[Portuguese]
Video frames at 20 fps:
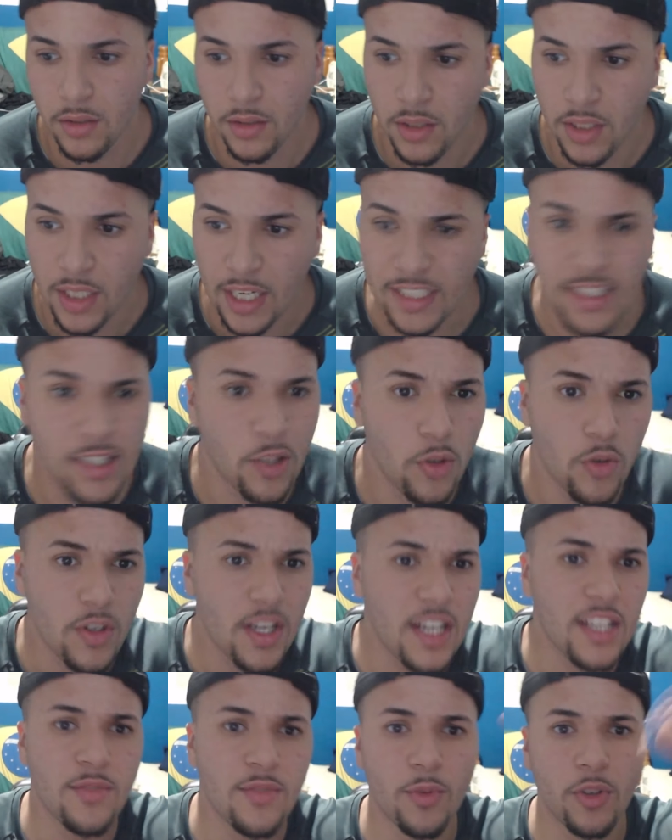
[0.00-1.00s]
Até o
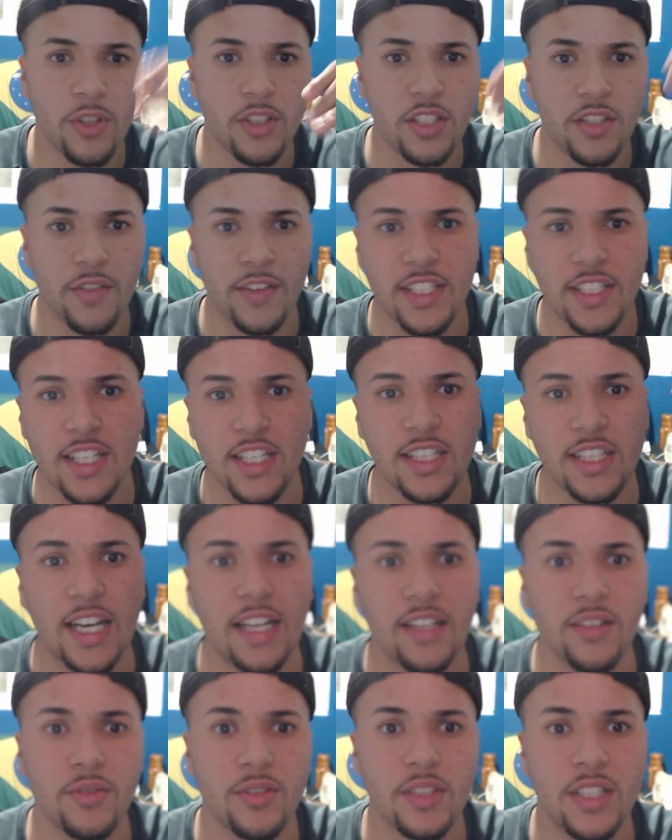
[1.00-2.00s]
Lucas Moura, se tivesse
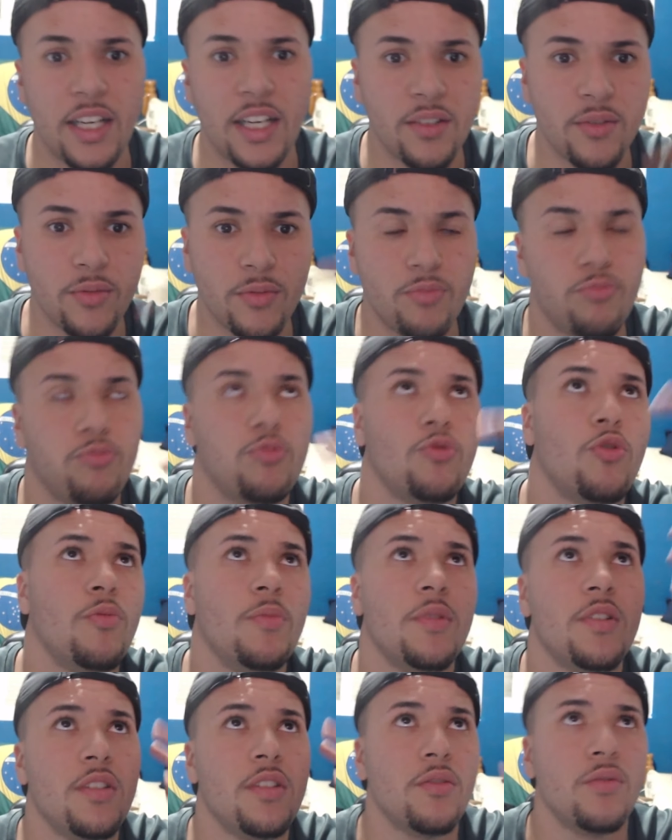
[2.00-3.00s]
entrado já no
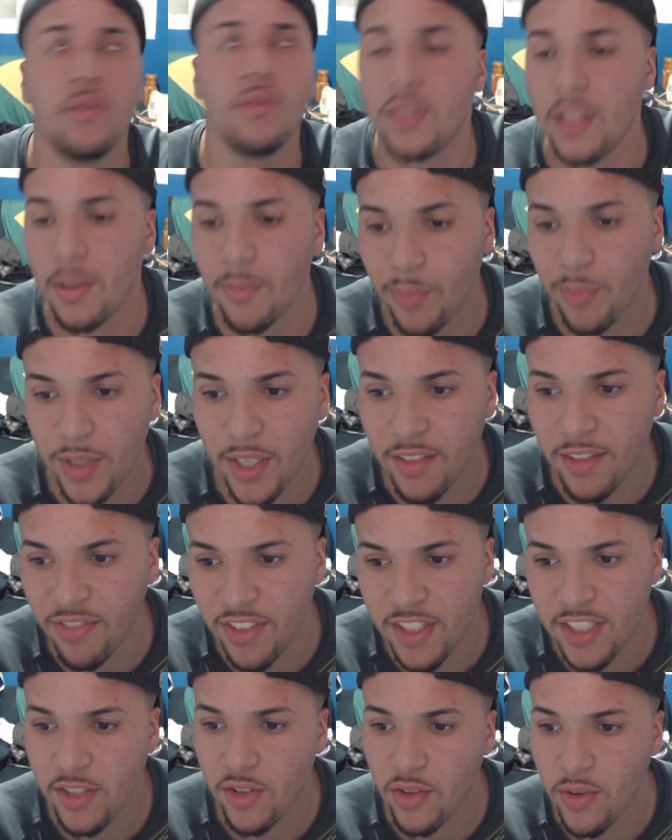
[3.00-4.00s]
começo do segundo tempo, ia
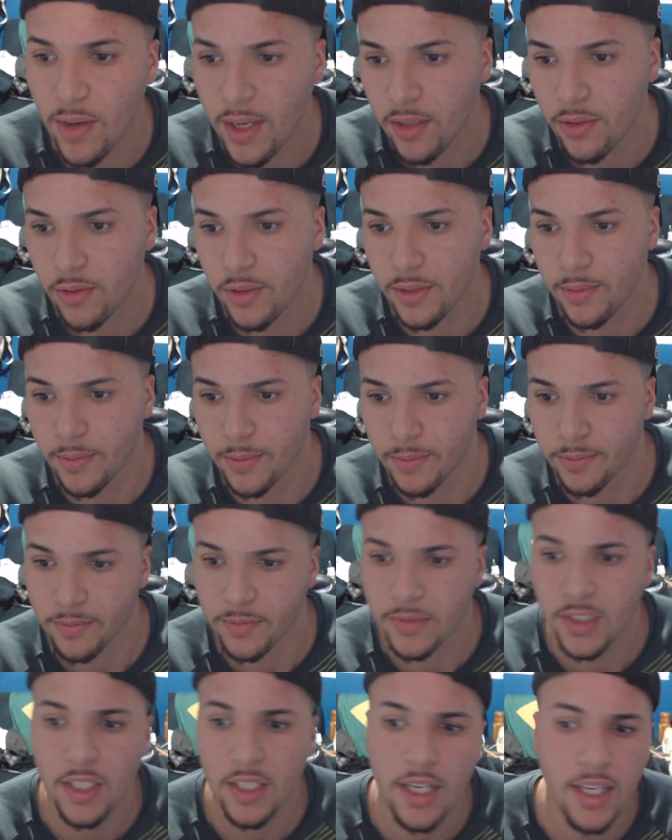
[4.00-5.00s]
fazer alguma coisa, mano.
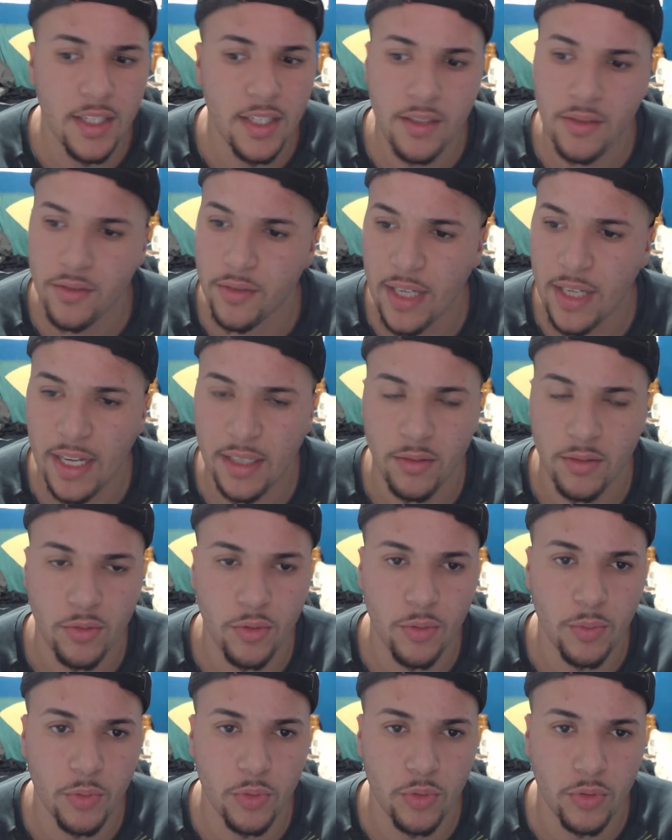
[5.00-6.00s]
É isso. Ah, tô
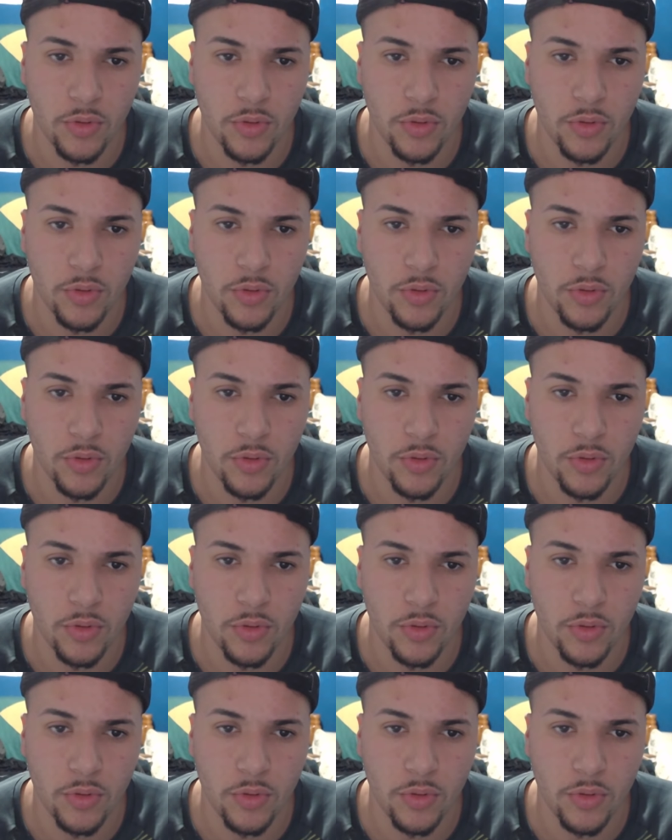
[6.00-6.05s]
puto.